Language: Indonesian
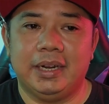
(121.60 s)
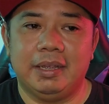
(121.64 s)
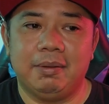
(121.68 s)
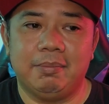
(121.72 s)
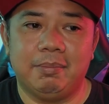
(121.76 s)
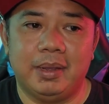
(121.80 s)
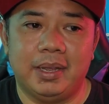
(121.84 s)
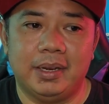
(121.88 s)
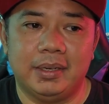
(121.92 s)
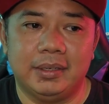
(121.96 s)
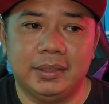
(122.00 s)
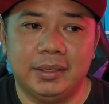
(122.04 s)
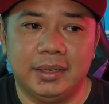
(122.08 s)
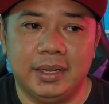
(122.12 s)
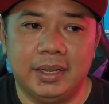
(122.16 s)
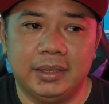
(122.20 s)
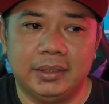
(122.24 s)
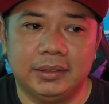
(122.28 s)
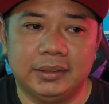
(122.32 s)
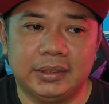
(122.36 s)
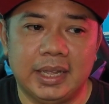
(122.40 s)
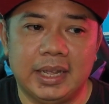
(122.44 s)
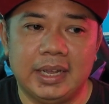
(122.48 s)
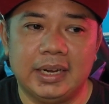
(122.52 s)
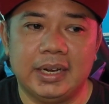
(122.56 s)
Sleman. Nah,
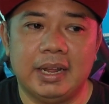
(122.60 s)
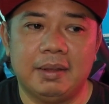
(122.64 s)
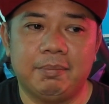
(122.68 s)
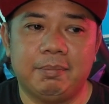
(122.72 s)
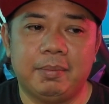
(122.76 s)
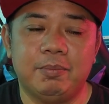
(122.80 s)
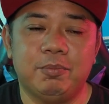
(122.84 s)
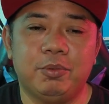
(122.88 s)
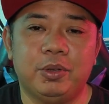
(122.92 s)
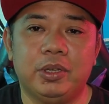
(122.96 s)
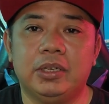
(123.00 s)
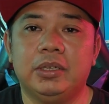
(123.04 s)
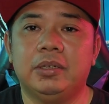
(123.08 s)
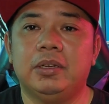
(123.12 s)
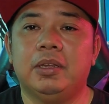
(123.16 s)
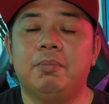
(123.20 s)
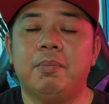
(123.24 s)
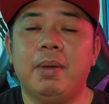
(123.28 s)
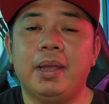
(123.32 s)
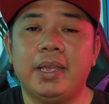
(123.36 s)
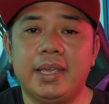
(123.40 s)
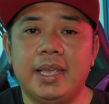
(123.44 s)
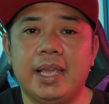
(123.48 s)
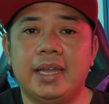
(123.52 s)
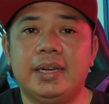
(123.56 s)
entah kenapa mungkin
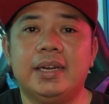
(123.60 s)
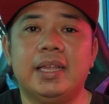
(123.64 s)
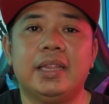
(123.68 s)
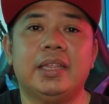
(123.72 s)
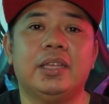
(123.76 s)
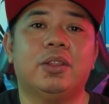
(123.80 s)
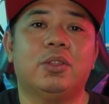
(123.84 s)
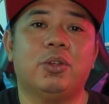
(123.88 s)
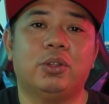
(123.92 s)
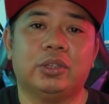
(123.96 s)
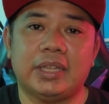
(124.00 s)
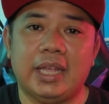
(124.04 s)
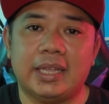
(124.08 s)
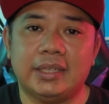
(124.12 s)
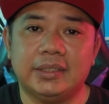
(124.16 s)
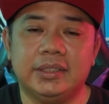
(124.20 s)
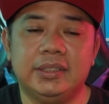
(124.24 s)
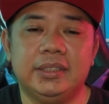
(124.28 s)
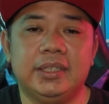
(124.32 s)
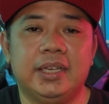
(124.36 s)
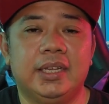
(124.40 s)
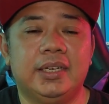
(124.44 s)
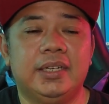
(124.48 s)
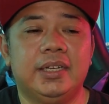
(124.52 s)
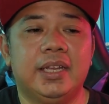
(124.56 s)
bagian dari
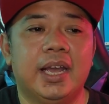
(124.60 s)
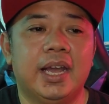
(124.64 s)
rotasi ya,